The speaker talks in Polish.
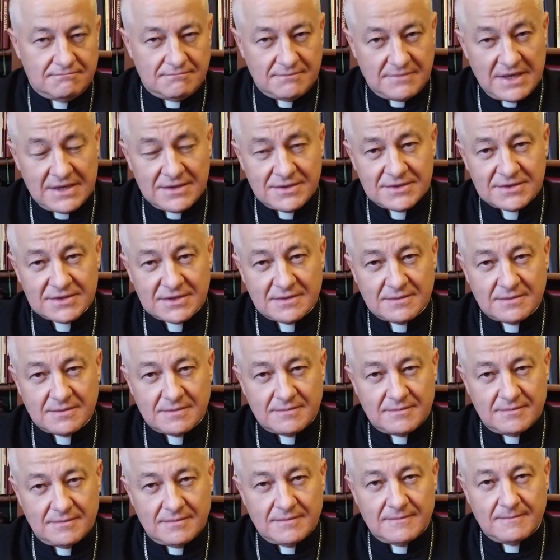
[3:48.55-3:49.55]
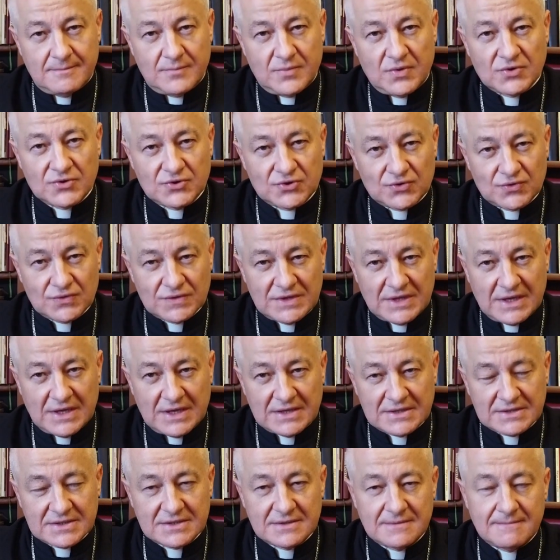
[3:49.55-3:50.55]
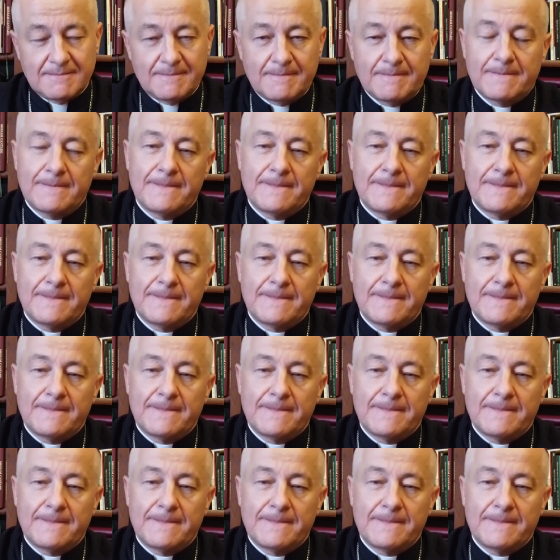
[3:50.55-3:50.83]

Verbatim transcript: będzie pośród nas,